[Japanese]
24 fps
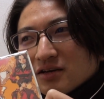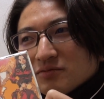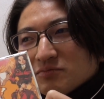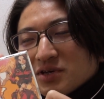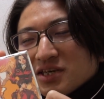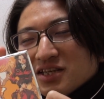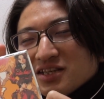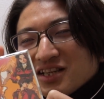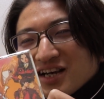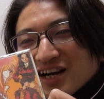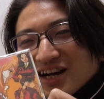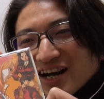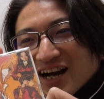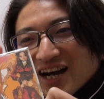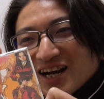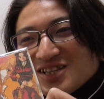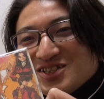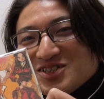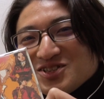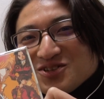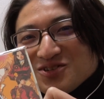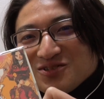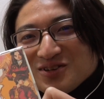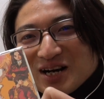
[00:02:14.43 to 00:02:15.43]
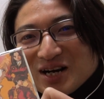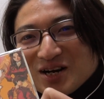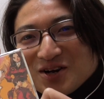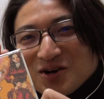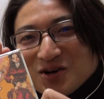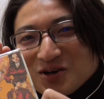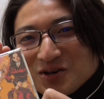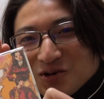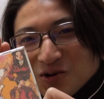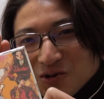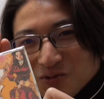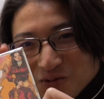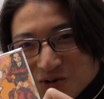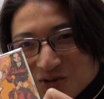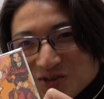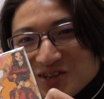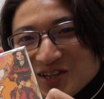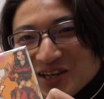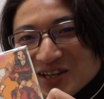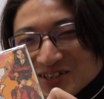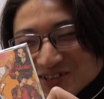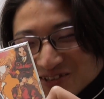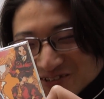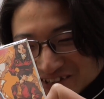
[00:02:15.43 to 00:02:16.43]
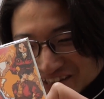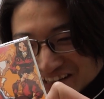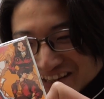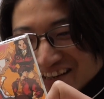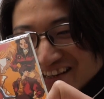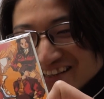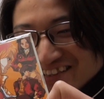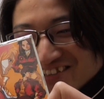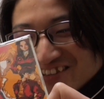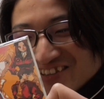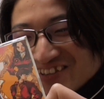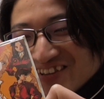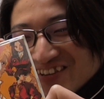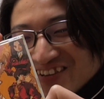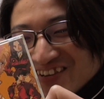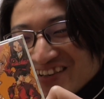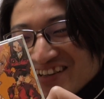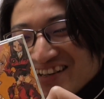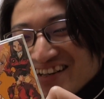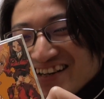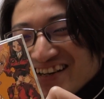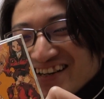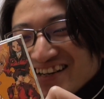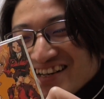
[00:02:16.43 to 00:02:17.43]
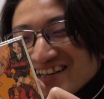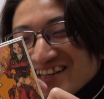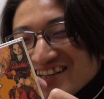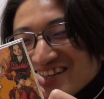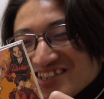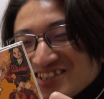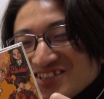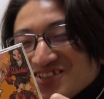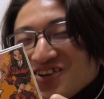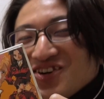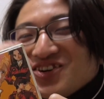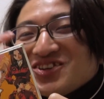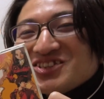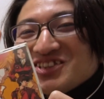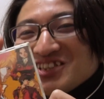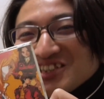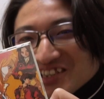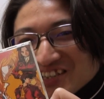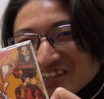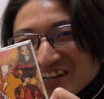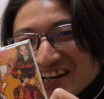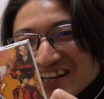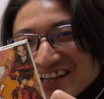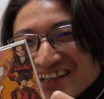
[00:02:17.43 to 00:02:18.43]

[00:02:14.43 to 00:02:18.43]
みんな感情がこもってるよねその上手